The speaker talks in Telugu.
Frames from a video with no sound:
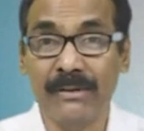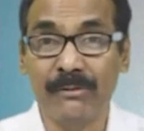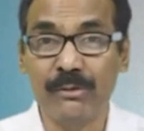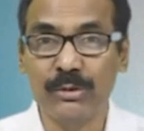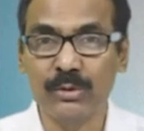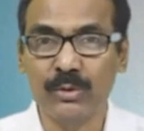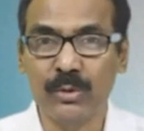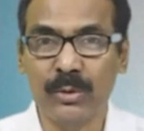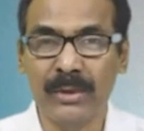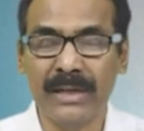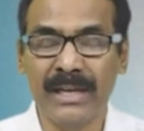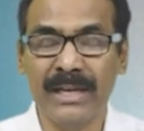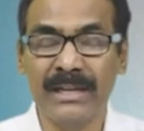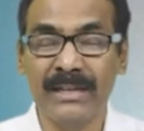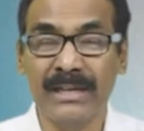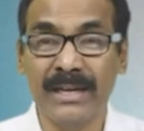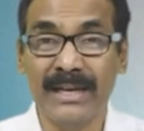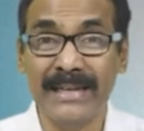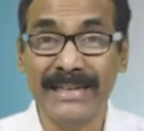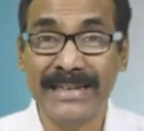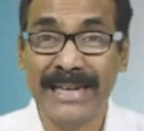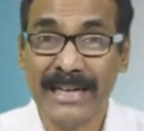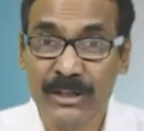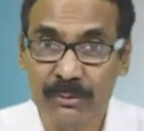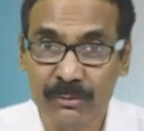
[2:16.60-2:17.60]
ఎవరితోనైనా
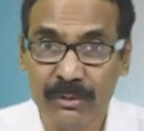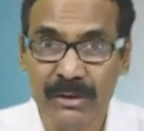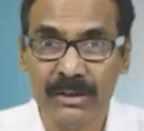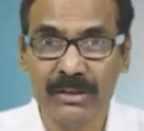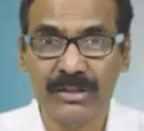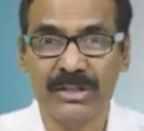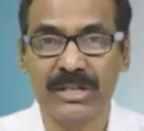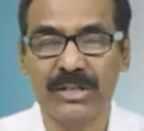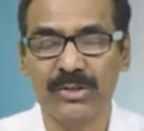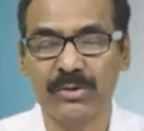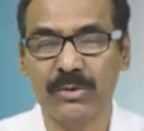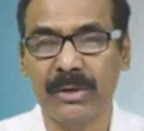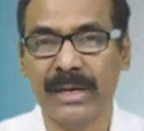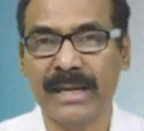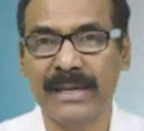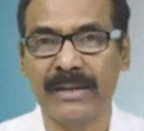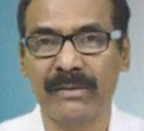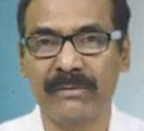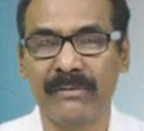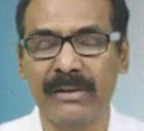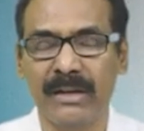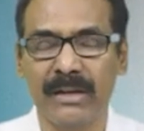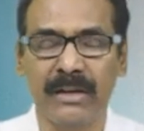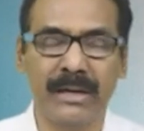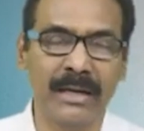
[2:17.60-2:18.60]
నెట్వర్క్
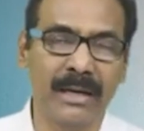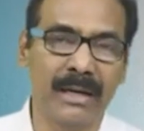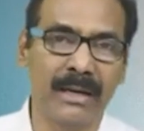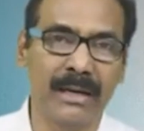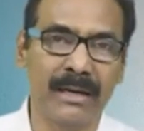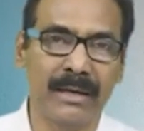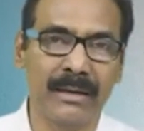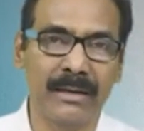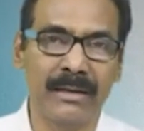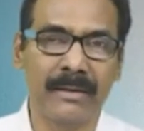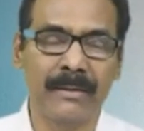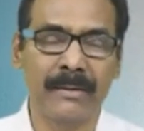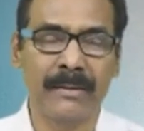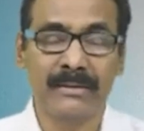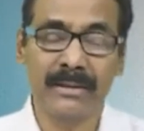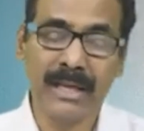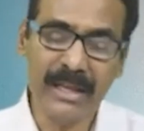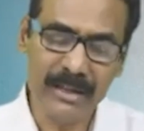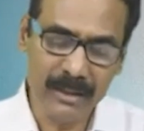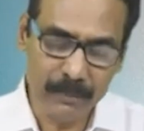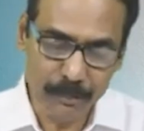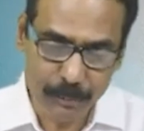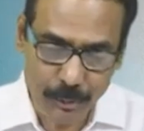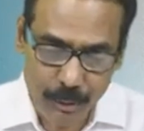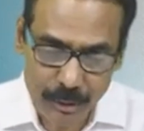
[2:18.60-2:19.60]
చేసుకోవడానికి వీలుగా
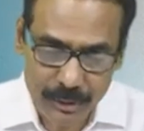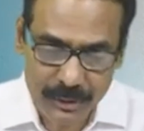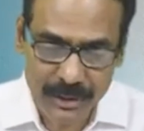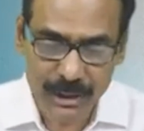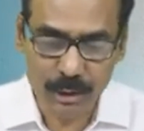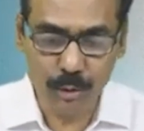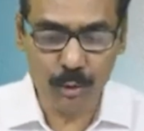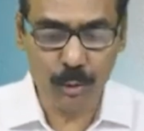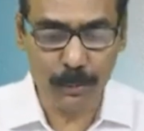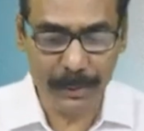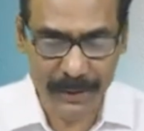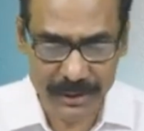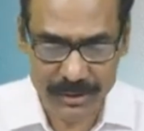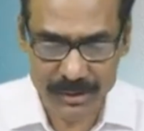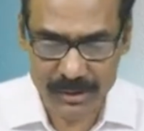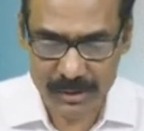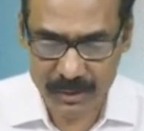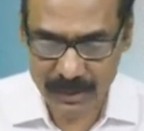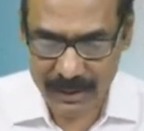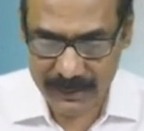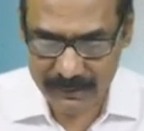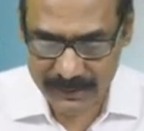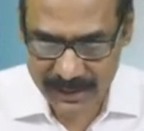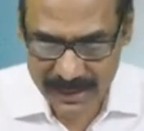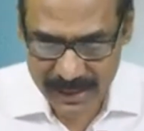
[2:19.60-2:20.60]
దాన్ని పూర్తిగా
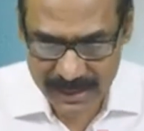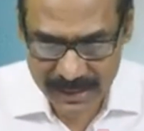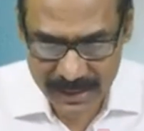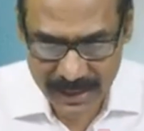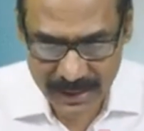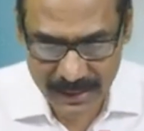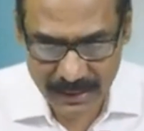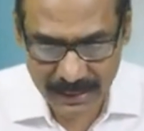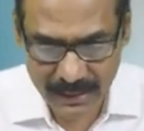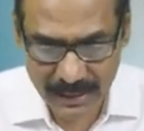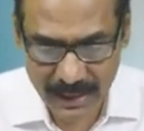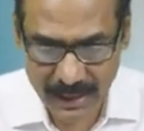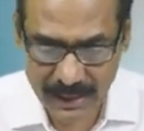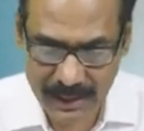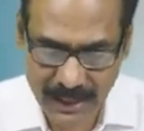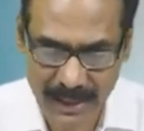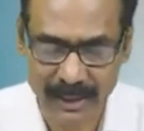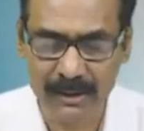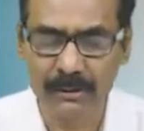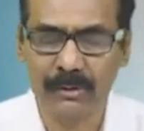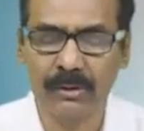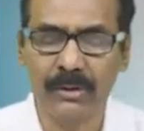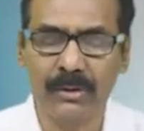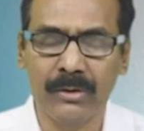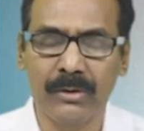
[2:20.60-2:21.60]
ఉపయోగించుకొని విజయసాయిరెడ్డి ఆ
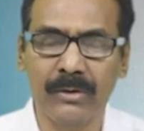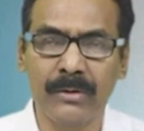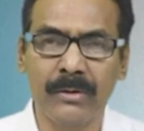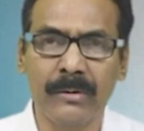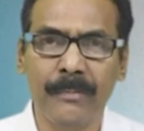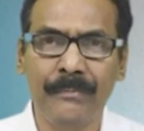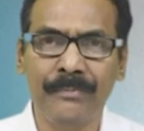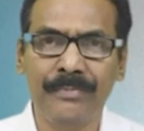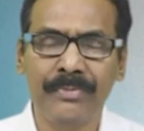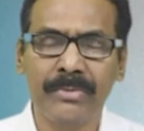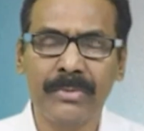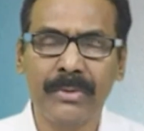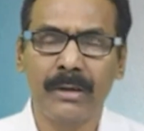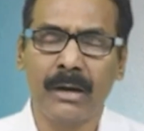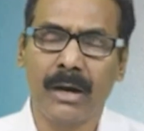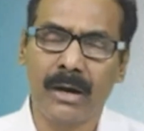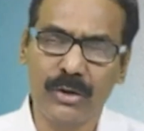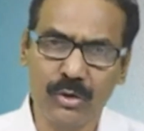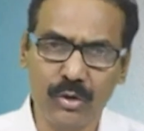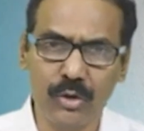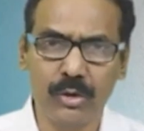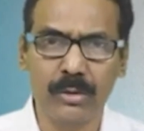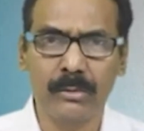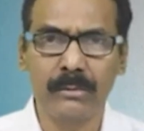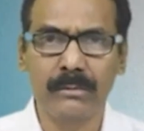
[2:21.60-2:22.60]
కాలంలో
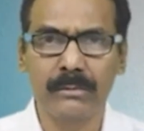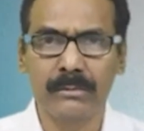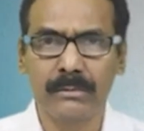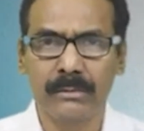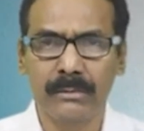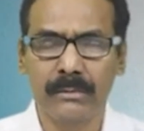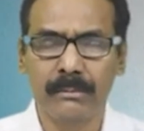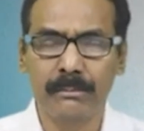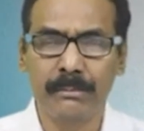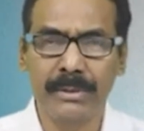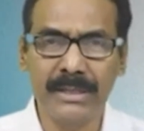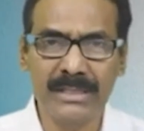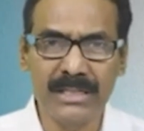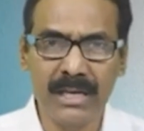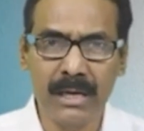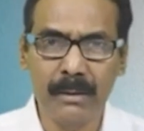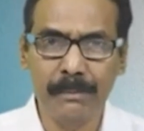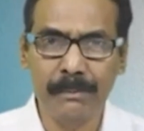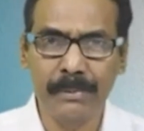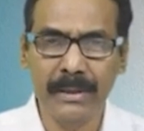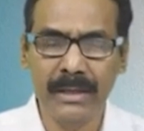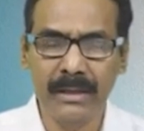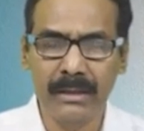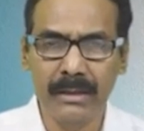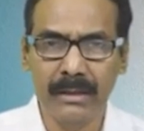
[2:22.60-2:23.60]
అటు
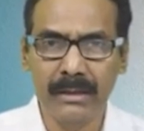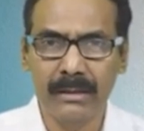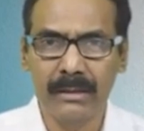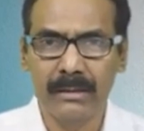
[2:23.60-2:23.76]
బీజేపీ